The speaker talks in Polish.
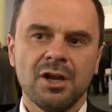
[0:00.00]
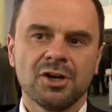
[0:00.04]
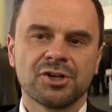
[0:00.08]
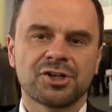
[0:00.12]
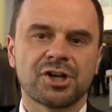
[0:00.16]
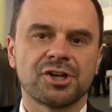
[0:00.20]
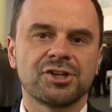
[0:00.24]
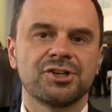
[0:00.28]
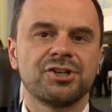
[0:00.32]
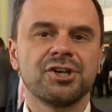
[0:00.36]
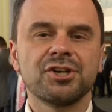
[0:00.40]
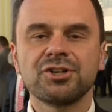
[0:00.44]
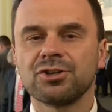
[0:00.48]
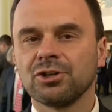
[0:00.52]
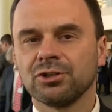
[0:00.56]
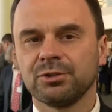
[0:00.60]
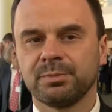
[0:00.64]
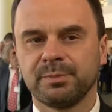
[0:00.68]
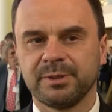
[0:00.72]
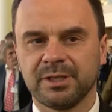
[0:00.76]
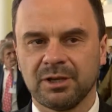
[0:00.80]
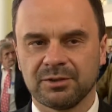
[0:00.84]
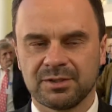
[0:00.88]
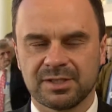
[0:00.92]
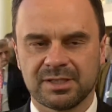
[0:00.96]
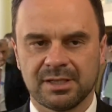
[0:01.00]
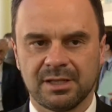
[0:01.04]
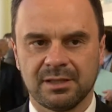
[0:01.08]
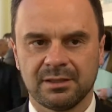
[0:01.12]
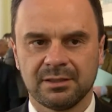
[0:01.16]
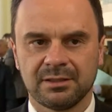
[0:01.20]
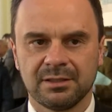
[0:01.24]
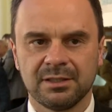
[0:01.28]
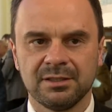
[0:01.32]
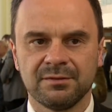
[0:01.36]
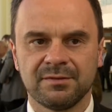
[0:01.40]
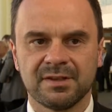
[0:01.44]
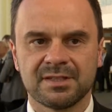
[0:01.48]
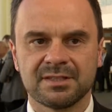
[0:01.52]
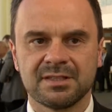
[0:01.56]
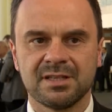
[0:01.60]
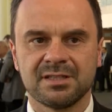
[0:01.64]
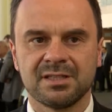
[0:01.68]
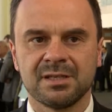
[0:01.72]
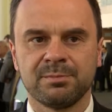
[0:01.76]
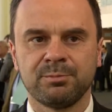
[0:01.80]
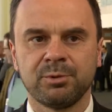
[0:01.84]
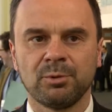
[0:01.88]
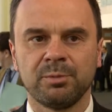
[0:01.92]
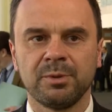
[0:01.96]
60%
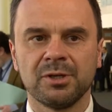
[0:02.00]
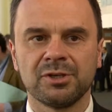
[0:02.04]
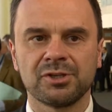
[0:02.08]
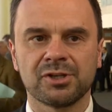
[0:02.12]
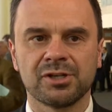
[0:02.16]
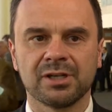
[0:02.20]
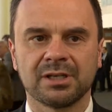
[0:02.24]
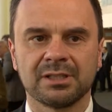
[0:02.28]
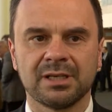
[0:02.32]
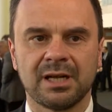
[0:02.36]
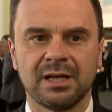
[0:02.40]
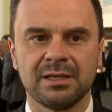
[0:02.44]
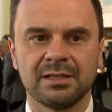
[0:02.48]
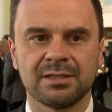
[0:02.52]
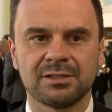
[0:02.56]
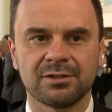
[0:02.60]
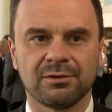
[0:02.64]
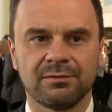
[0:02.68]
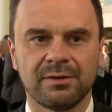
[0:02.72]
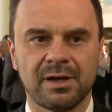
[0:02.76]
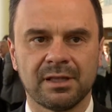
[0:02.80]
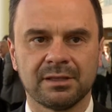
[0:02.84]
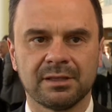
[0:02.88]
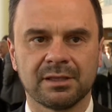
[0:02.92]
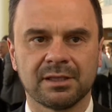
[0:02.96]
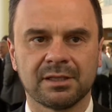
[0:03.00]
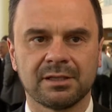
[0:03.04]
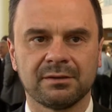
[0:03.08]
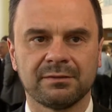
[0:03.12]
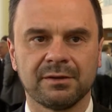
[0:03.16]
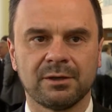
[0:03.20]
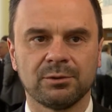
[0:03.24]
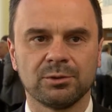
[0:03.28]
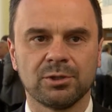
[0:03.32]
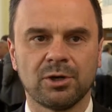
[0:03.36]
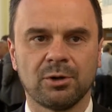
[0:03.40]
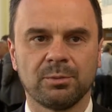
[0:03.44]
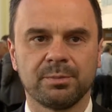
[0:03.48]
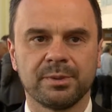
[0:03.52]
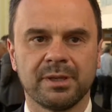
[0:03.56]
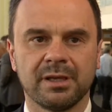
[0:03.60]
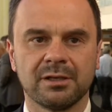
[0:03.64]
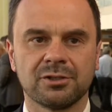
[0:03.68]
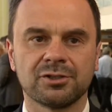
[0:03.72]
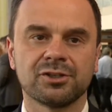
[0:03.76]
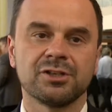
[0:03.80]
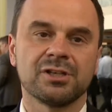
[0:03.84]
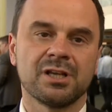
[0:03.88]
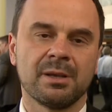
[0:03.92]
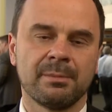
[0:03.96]
inwestycji publicznych realizowanych w
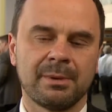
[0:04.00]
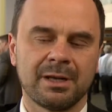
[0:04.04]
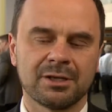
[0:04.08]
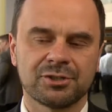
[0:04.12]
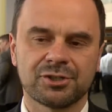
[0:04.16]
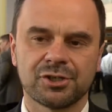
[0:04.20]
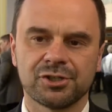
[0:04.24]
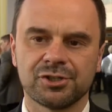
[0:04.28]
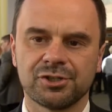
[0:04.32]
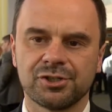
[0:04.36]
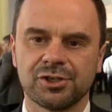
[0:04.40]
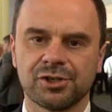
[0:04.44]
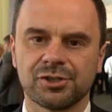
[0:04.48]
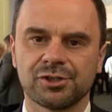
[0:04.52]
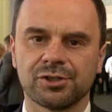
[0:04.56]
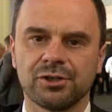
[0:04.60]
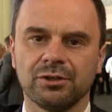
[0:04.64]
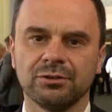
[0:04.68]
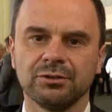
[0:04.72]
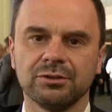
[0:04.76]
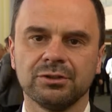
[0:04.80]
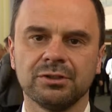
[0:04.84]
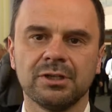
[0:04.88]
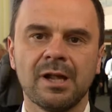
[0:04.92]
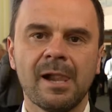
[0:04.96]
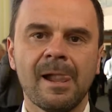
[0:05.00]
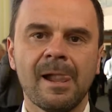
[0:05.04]
Europie, czy niemal 60%,